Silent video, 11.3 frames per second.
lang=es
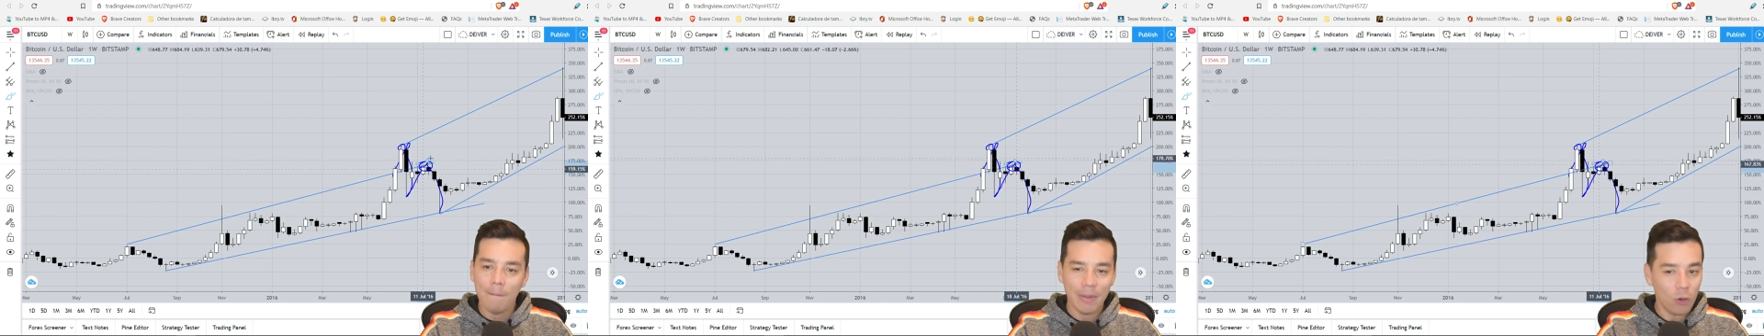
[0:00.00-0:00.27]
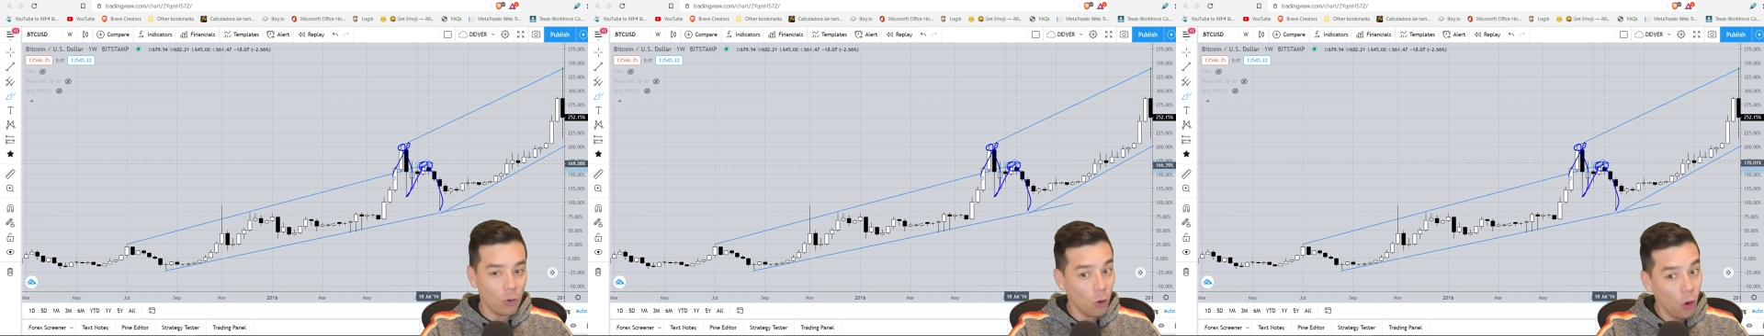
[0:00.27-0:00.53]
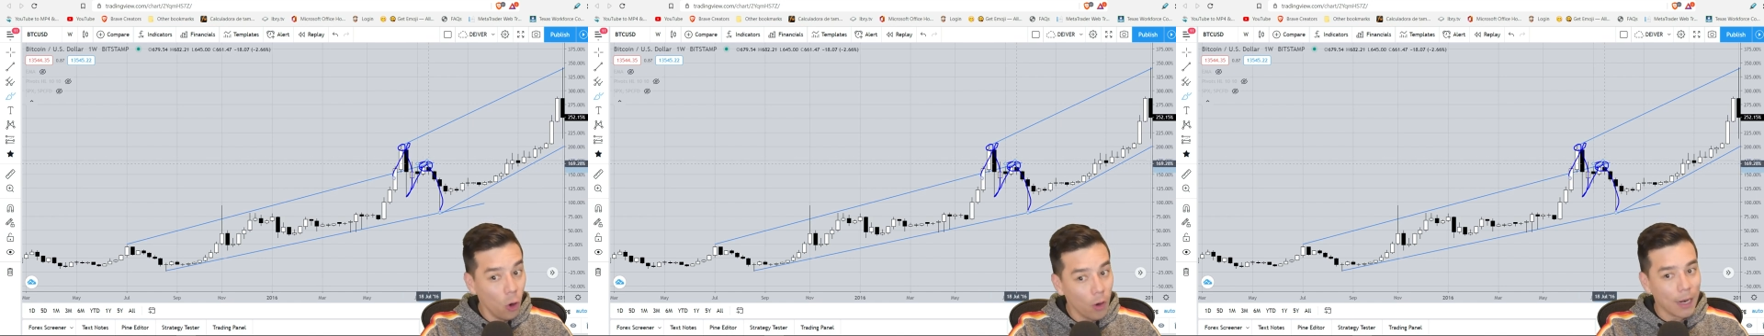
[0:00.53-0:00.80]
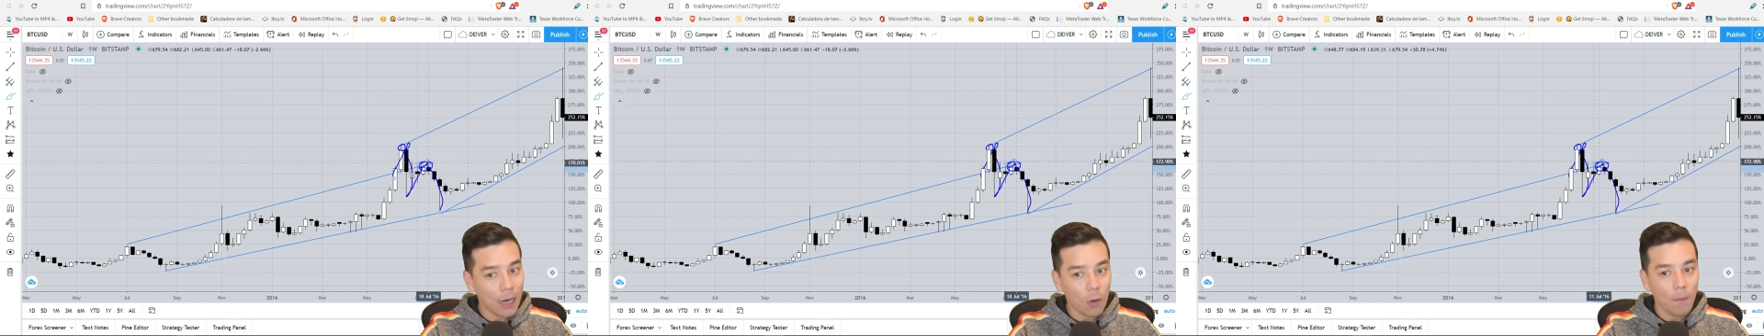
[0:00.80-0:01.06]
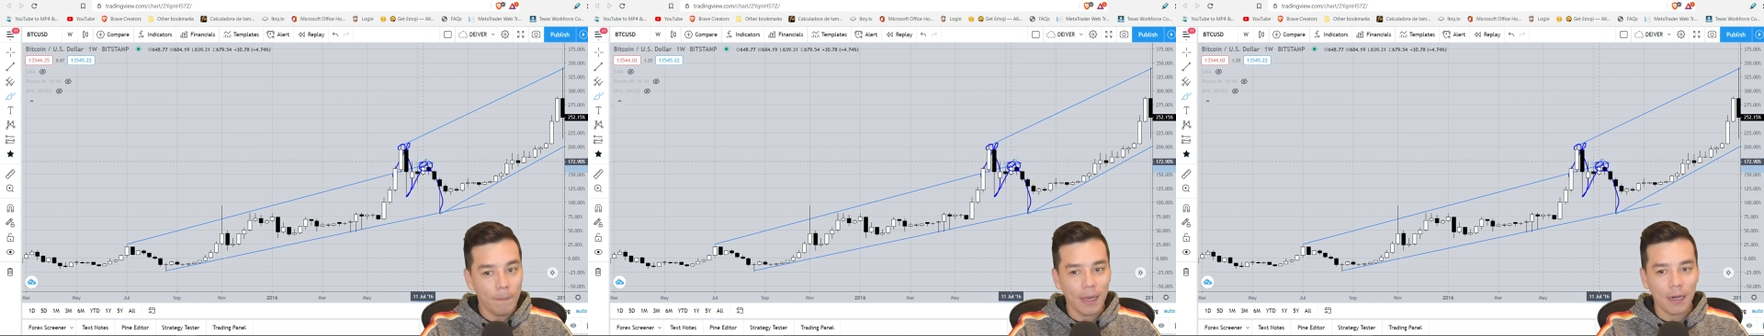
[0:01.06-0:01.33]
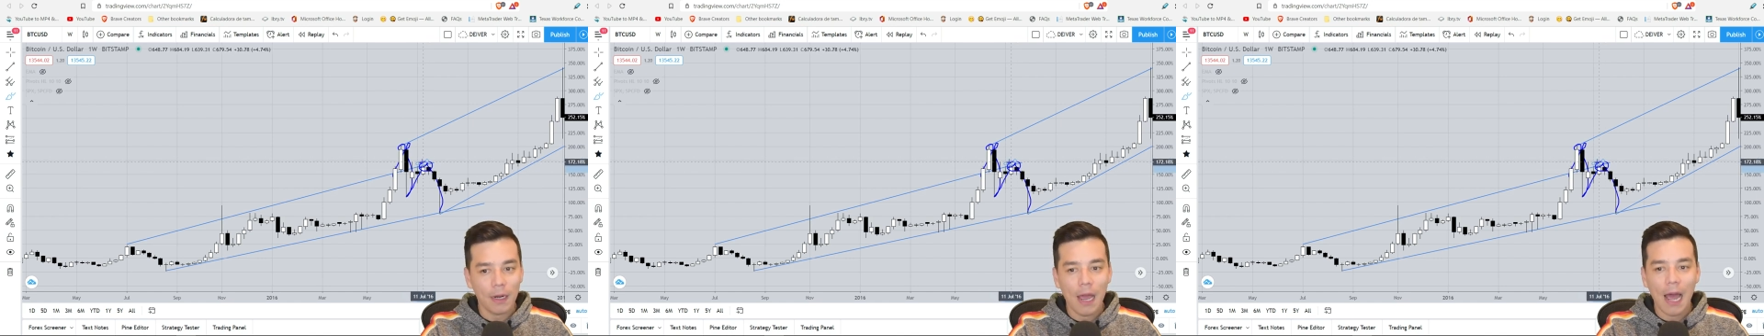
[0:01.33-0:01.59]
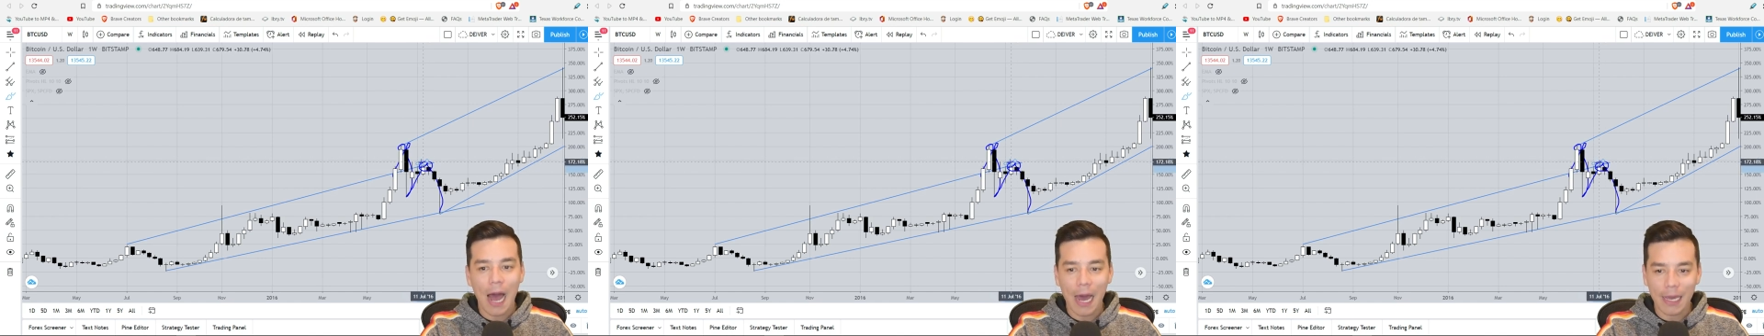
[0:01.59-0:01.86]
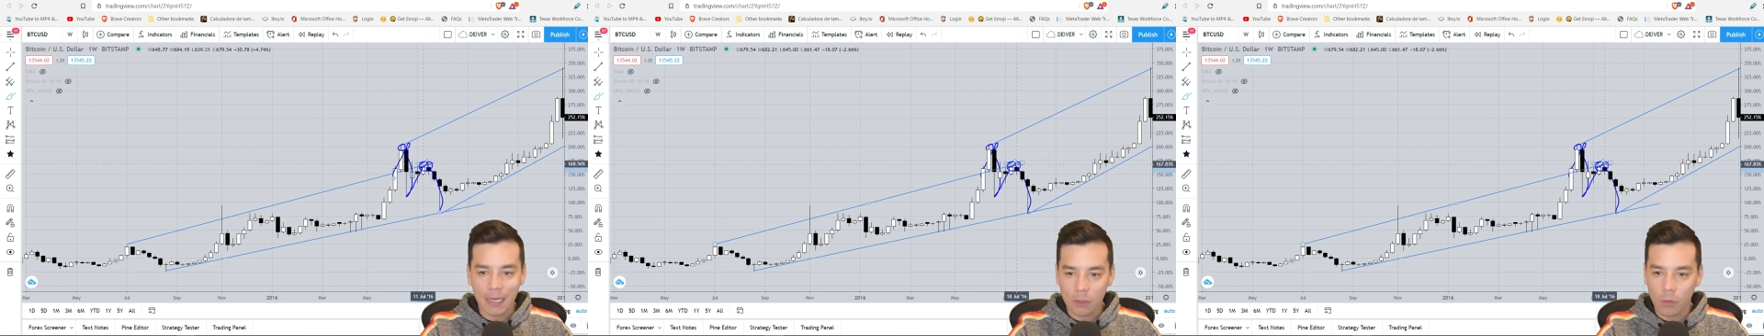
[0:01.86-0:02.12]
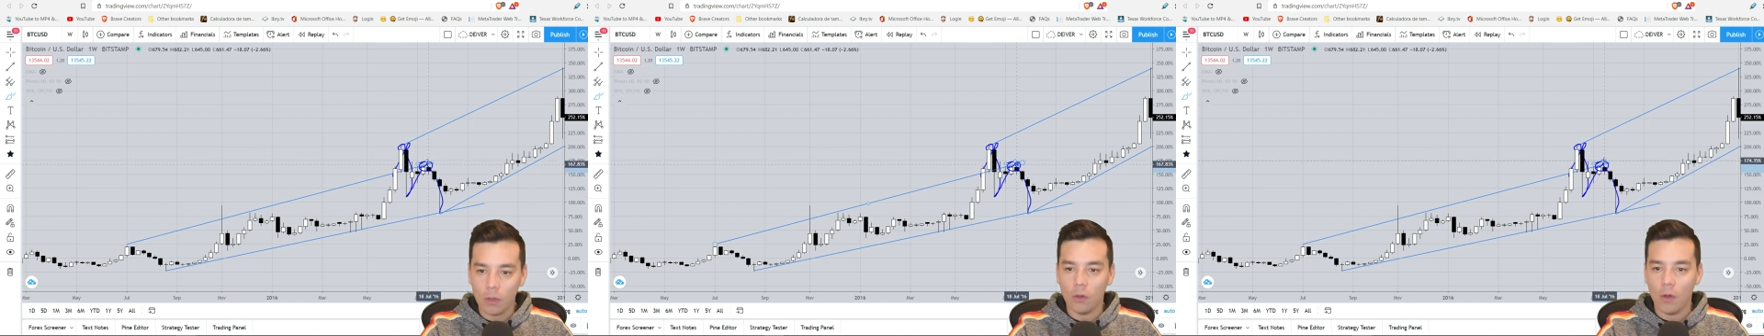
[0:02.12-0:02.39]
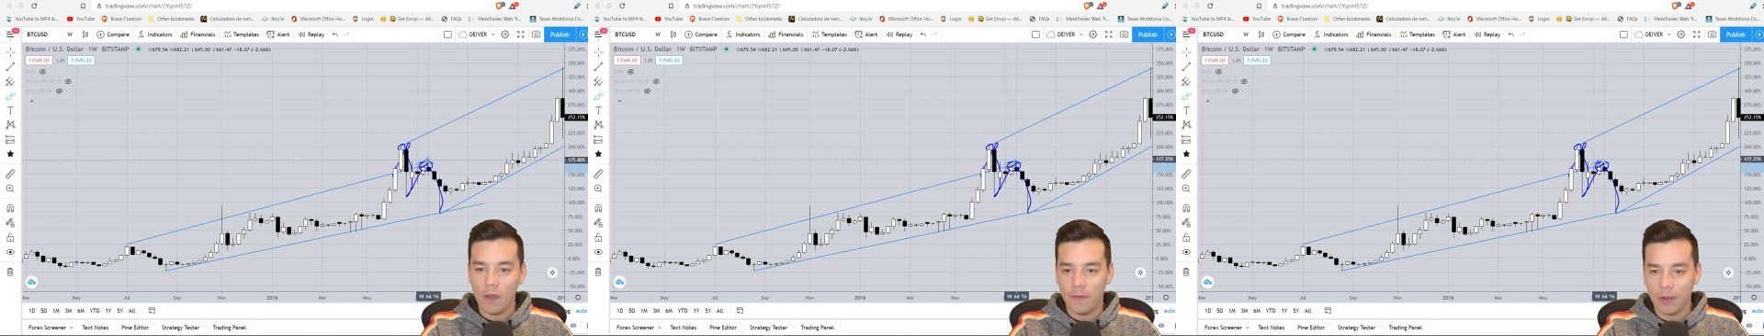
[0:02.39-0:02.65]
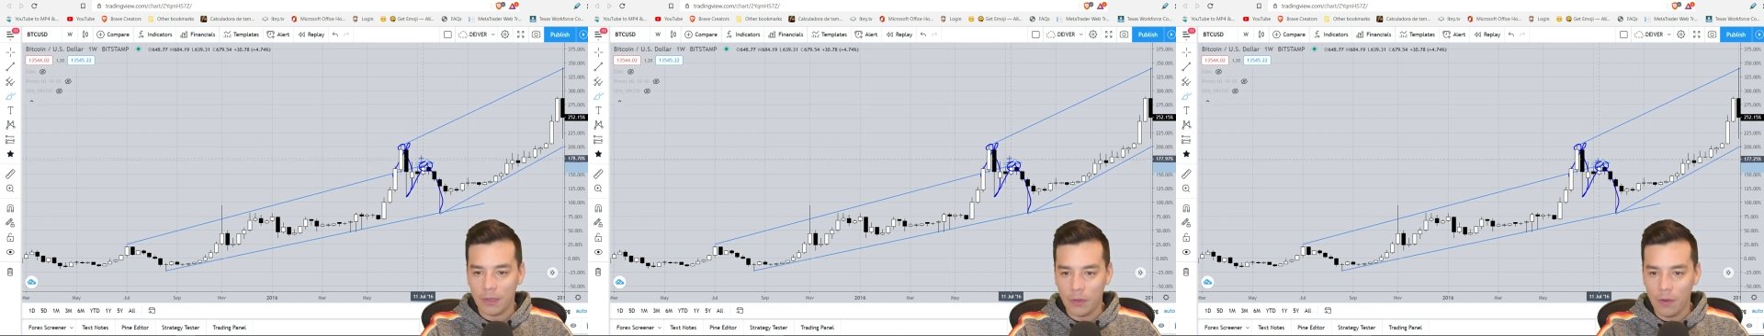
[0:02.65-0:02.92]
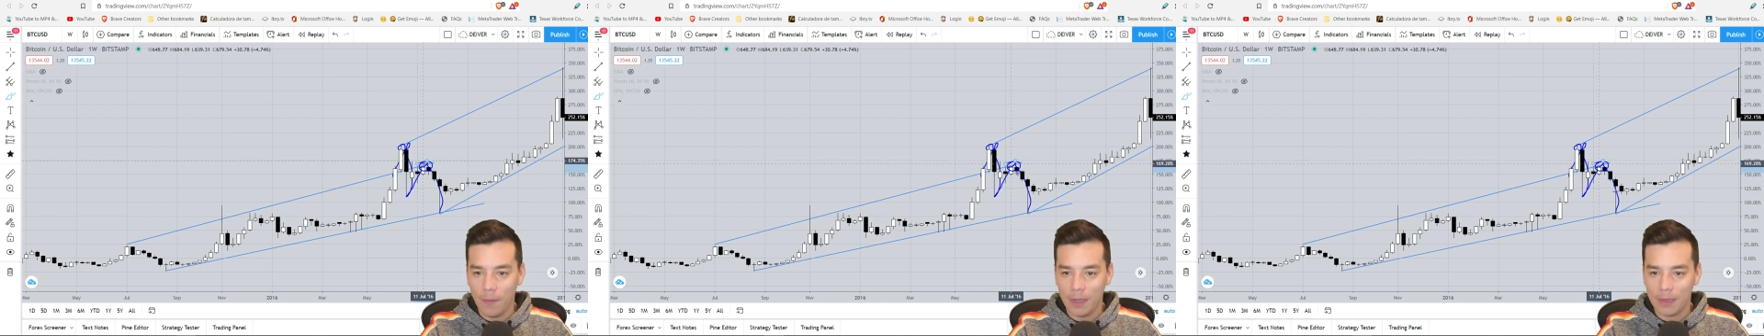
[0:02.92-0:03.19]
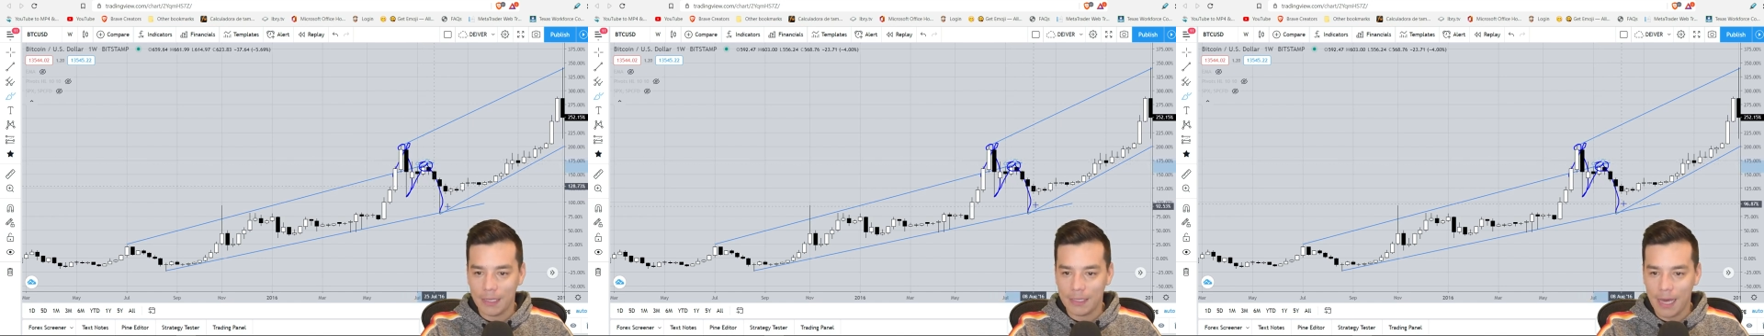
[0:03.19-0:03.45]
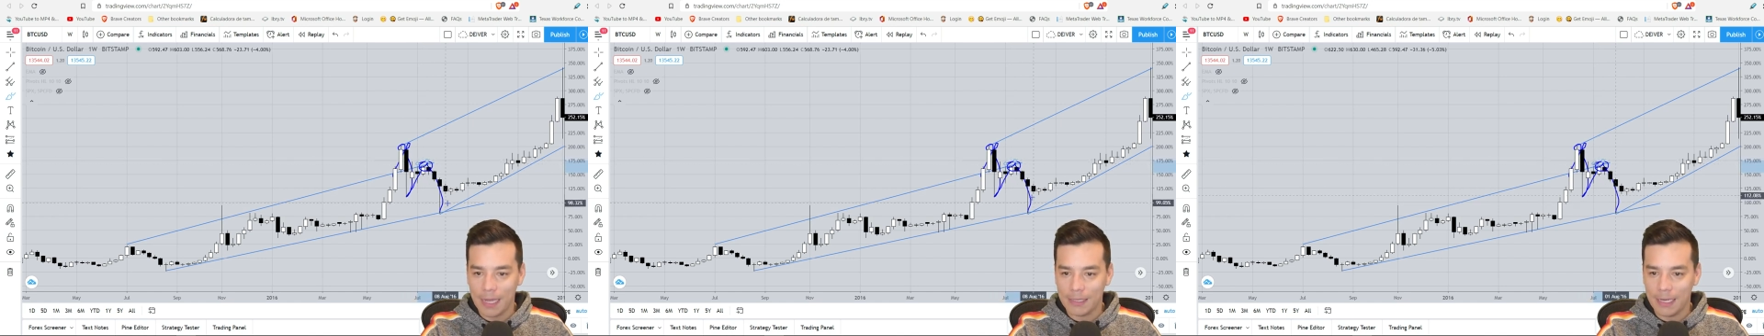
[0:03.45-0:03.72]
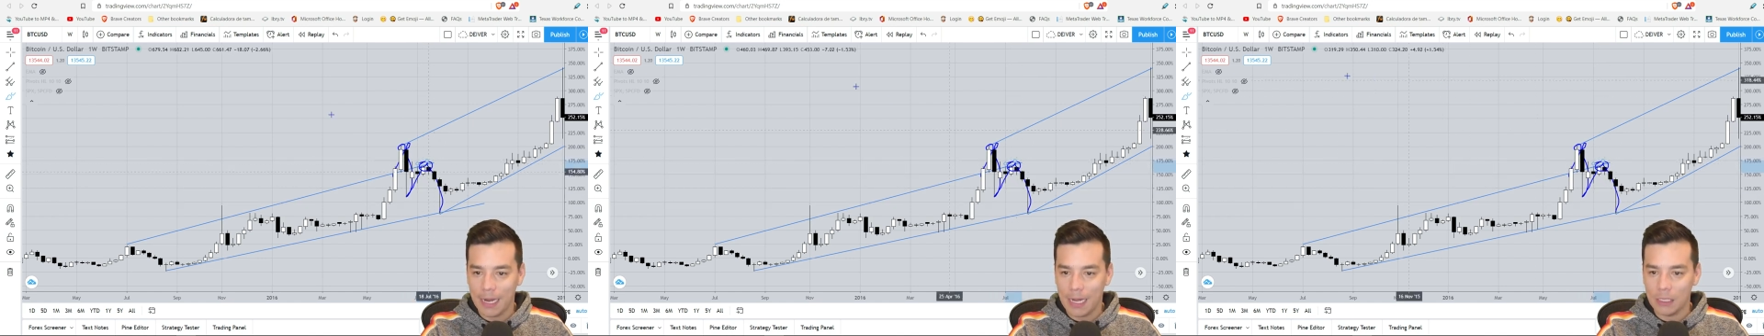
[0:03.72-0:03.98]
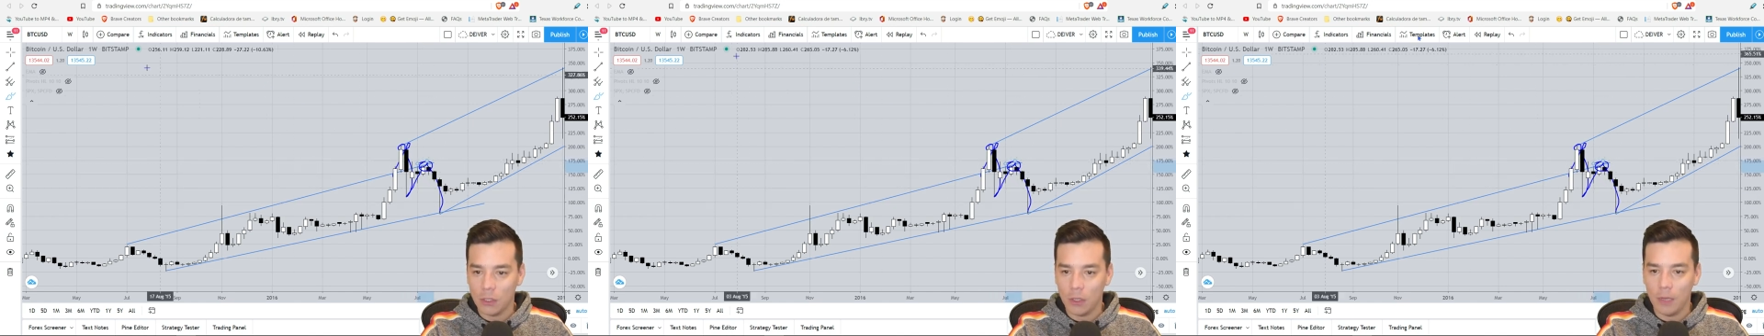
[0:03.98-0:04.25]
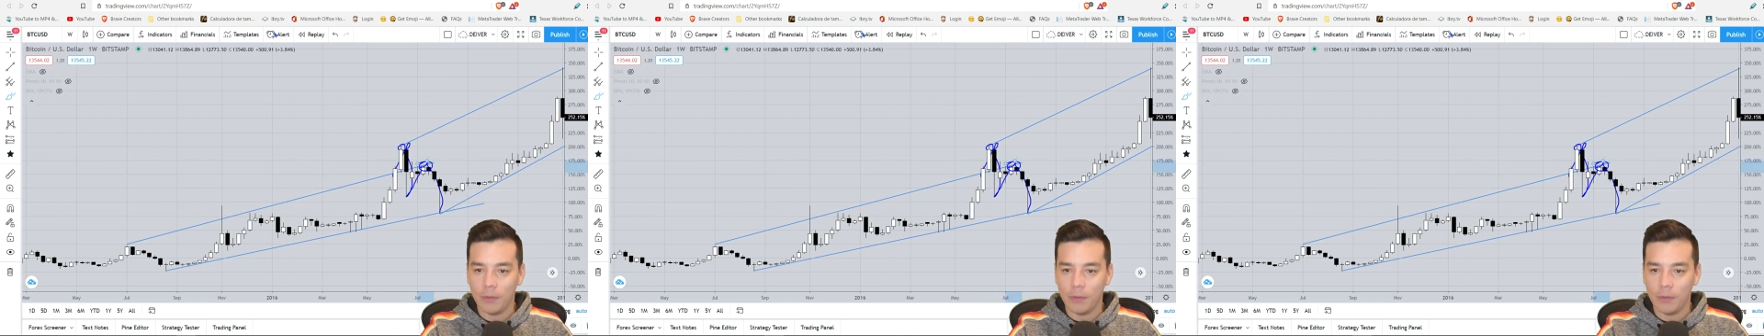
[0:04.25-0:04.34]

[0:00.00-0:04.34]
pero no logra romper, ahí es cuando efectivamente se da ese engaño